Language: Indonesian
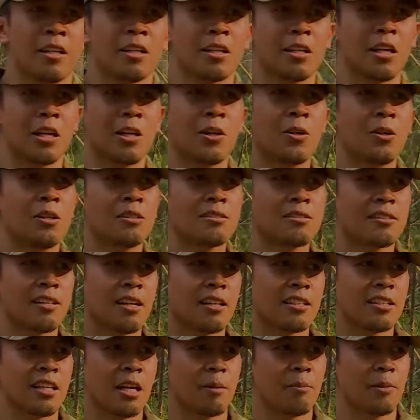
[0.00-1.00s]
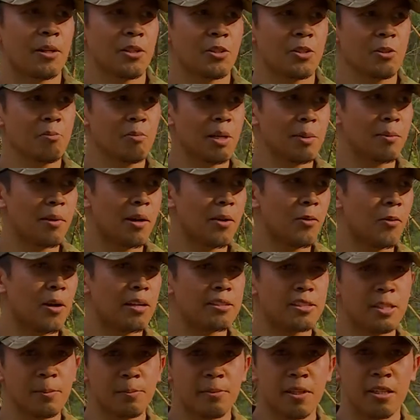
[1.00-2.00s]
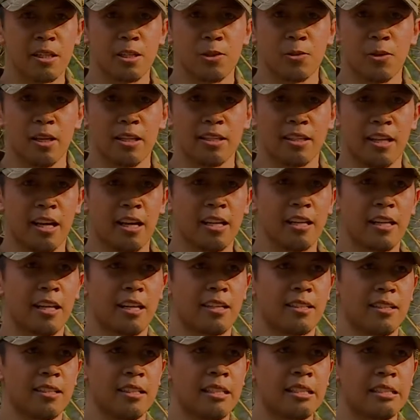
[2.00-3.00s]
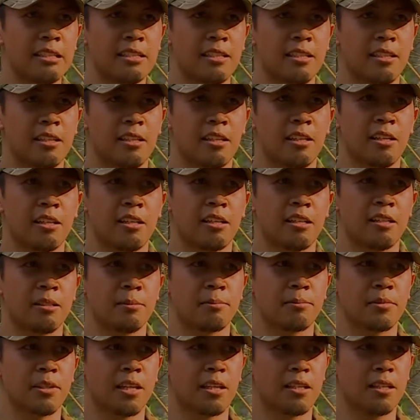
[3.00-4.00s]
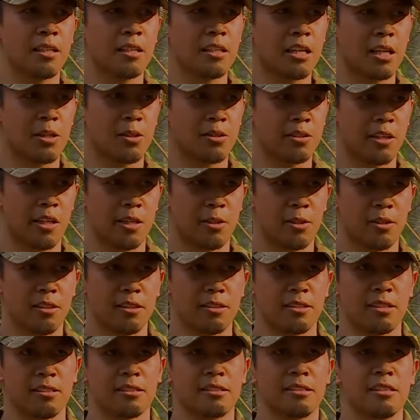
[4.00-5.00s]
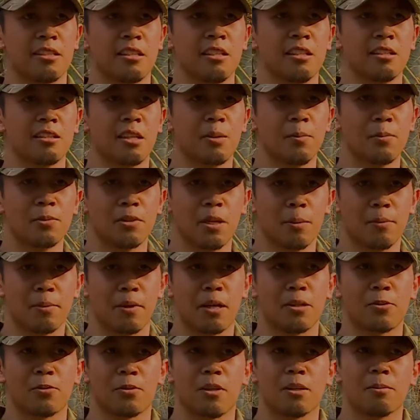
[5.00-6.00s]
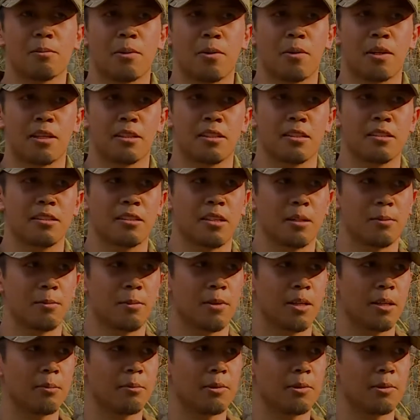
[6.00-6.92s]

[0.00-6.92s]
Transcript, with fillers: Kalau seragam itu memang wajib dari luar ya, karena uh, karena kalau di Indonesia sendiri kita punya peraturan bahwa kita tidak boleh